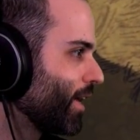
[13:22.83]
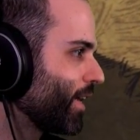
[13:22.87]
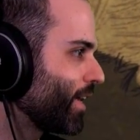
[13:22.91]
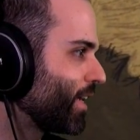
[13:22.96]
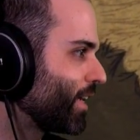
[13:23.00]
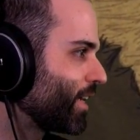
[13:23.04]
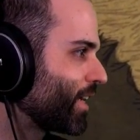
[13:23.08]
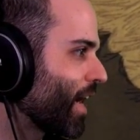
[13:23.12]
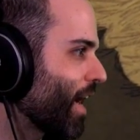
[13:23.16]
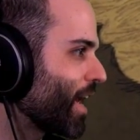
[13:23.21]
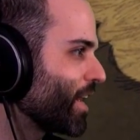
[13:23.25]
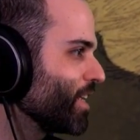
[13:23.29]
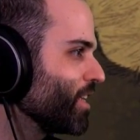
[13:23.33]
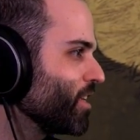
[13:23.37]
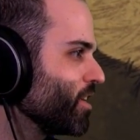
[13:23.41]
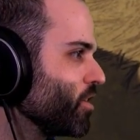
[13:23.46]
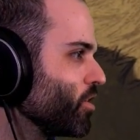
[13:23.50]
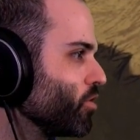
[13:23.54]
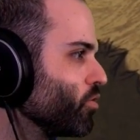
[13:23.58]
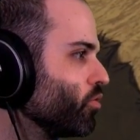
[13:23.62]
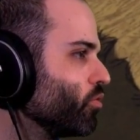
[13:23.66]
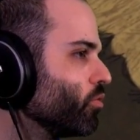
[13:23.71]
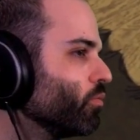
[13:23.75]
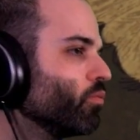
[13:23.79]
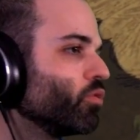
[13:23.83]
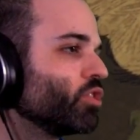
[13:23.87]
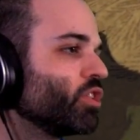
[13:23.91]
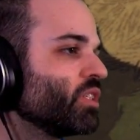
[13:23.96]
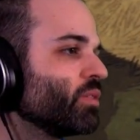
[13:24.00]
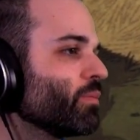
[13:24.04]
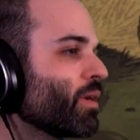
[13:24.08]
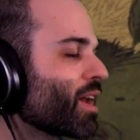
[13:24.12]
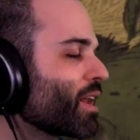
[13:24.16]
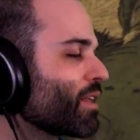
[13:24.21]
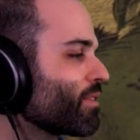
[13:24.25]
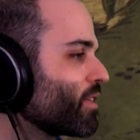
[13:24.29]
Hikariniu.
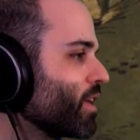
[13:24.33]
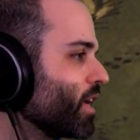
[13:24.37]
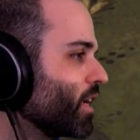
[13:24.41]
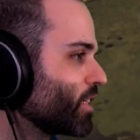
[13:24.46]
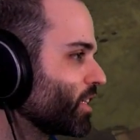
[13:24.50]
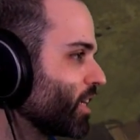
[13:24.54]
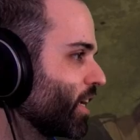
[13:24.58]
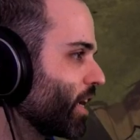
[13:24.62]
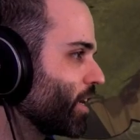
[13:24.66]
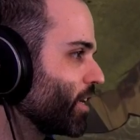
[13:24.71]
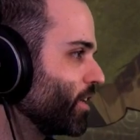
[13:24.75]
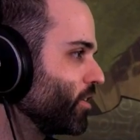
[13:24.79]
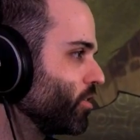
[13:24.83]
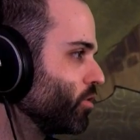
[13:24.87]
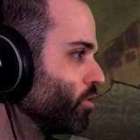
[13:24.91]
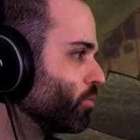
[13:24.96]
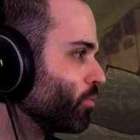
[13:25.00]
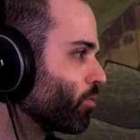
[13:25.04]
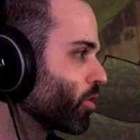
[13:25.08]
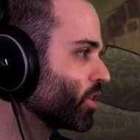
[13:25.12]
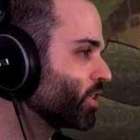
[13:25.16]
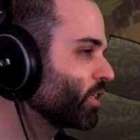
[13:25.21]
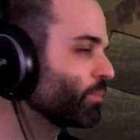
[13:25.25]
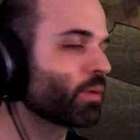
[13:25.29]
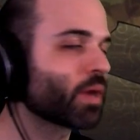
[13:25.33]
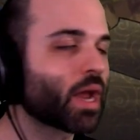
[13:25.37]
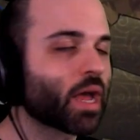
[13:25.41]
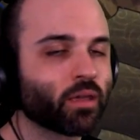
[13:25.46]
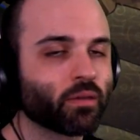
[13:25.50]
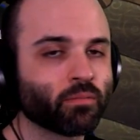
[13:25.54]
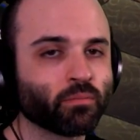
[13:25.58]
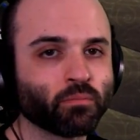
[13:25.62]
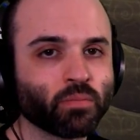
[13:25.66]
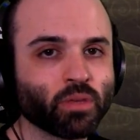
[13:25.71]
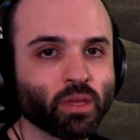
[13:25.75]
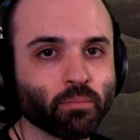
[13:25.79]
Muchísimas gracias, Hikariniu, por ese
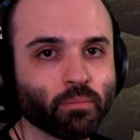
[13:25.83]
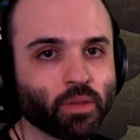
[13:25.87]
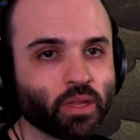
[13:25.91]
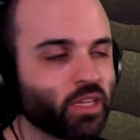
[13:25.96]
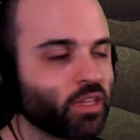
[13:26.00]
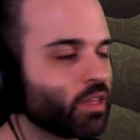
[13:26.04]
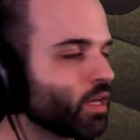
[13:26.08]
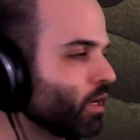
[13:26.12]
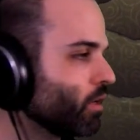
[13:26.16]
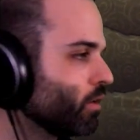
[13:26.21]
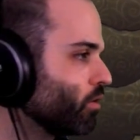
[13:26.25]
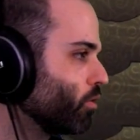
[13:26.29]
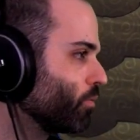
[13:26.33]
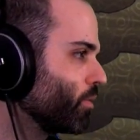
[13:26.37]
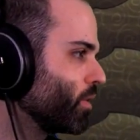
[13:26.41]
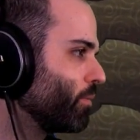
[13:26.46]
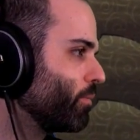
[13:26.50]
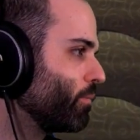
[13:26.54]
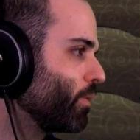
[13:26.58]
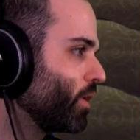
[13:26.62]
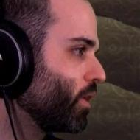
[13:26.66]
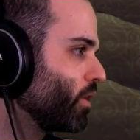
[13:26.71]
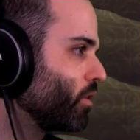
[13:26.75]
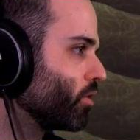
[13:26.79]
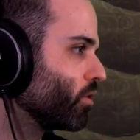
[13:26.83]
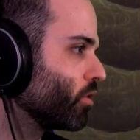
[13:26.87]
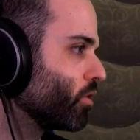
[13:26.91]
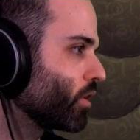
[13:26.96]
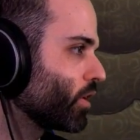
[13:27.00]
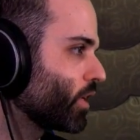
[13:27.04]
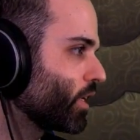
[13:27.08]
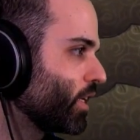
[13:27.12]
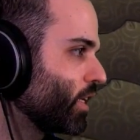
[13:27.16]
Prime. Bienvenida o bienvenido.